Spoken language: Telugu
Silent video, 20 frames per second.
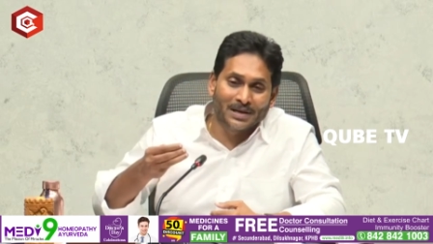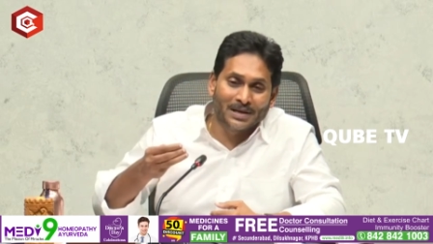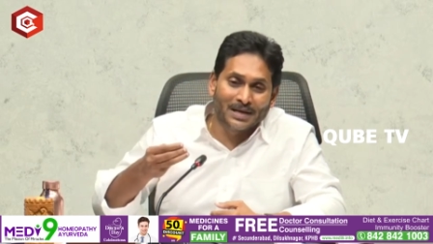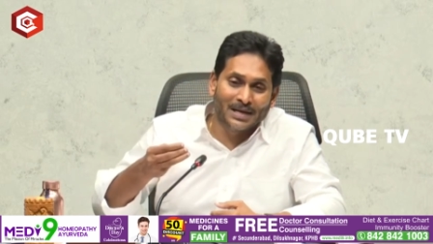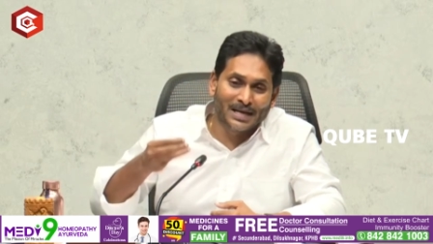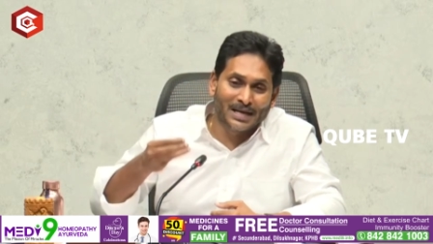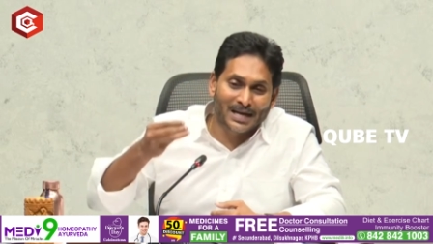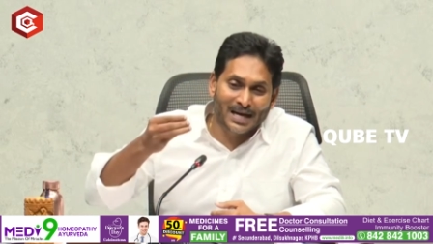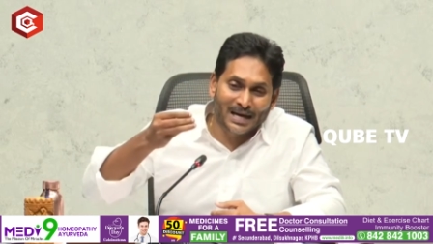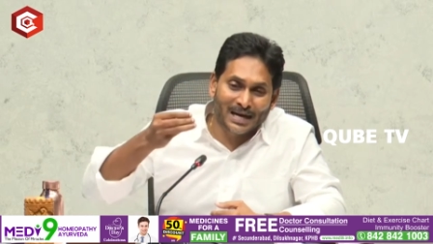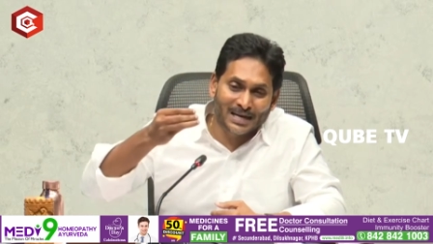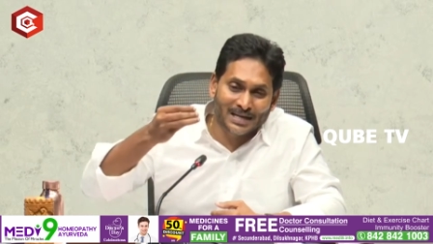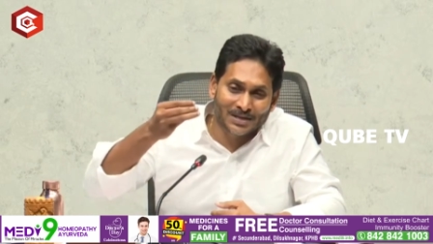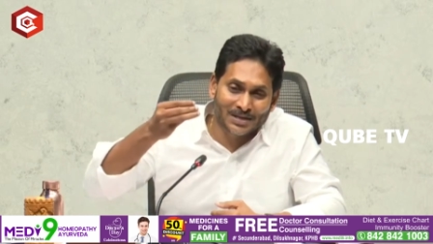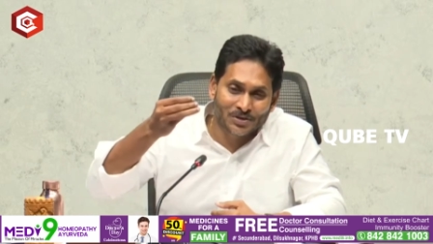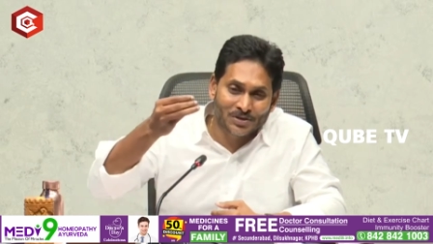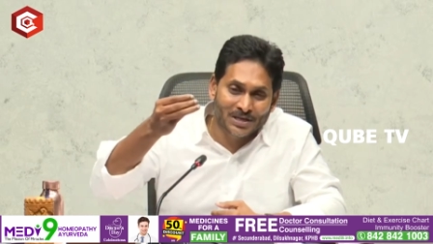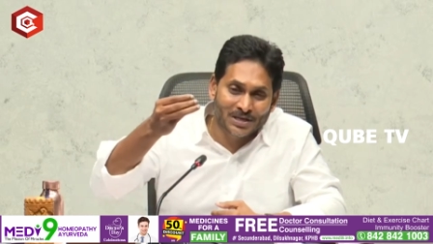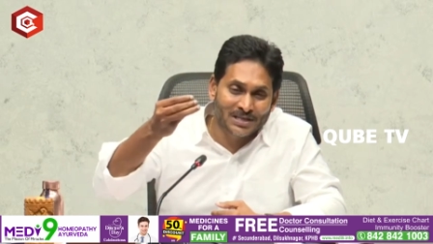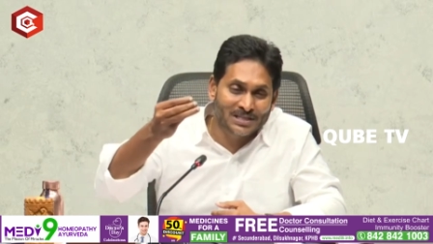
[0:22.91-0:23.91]
నీ కళ్ళ
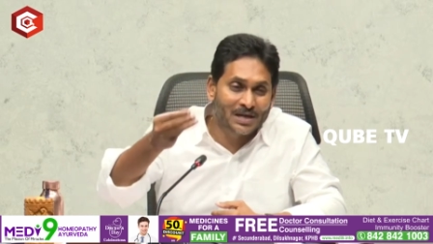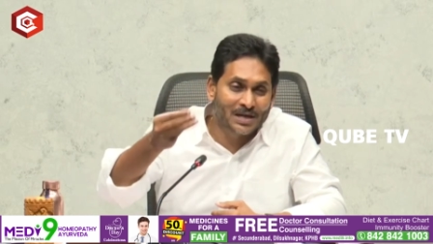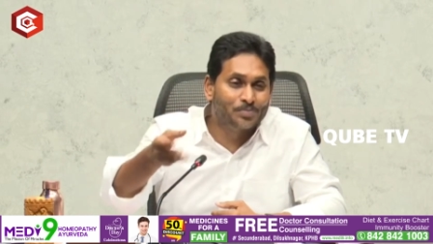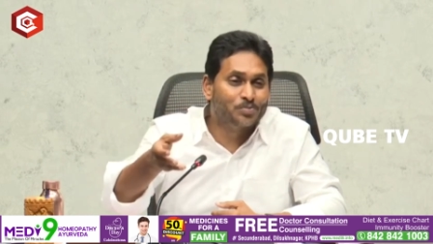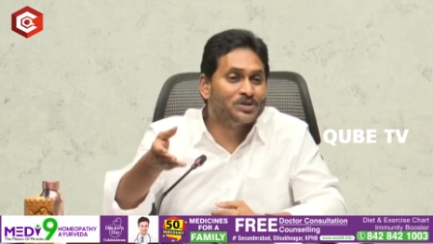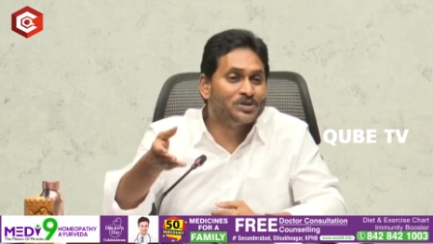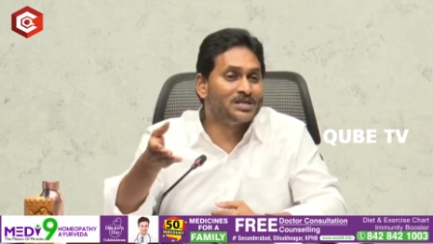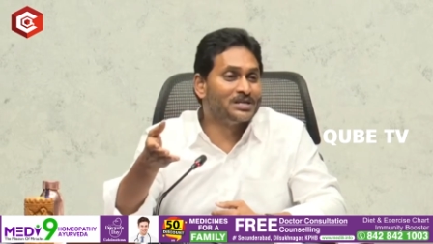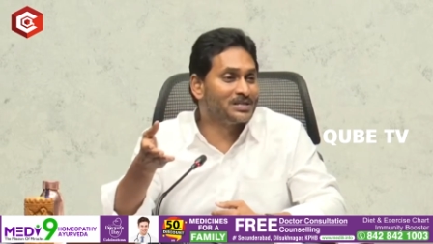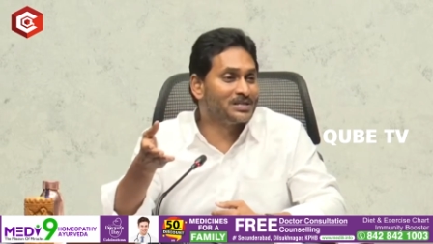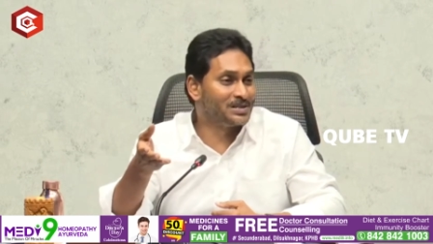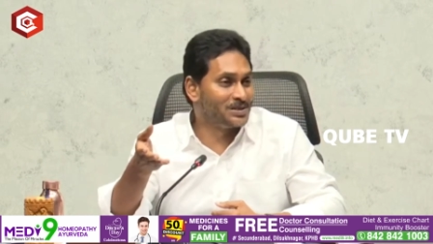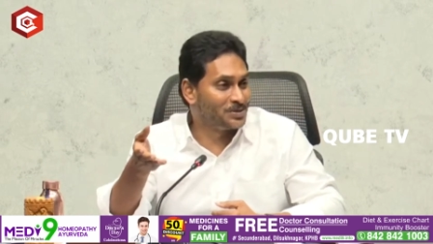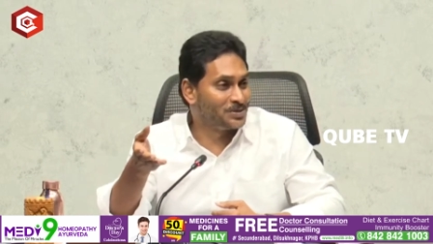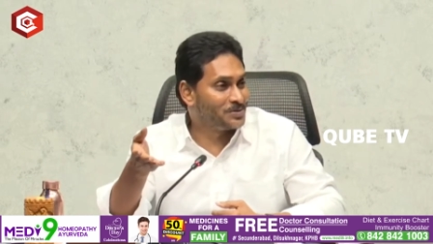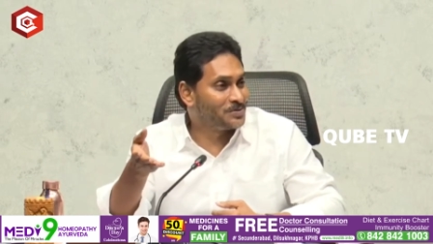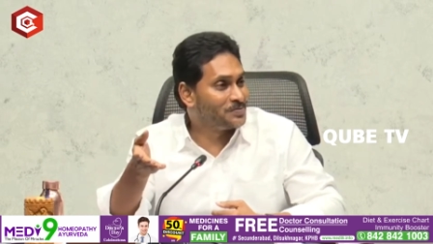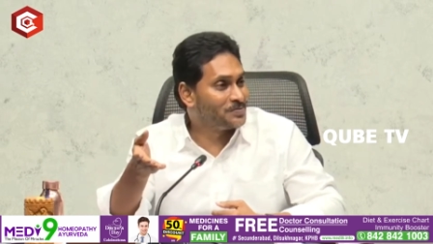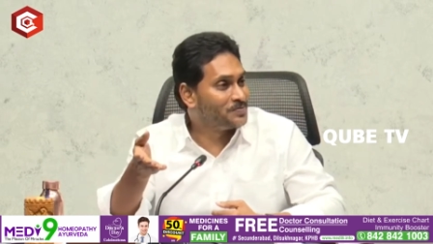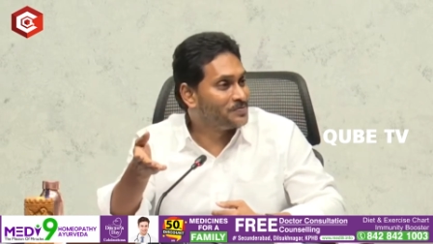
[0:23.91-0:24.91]
ఎదుట తప్పు
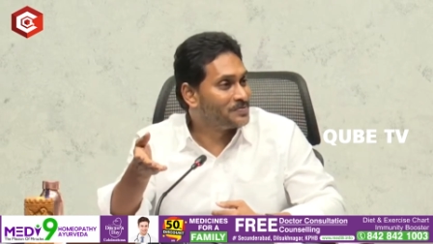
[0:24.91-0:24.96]
చేసినాడు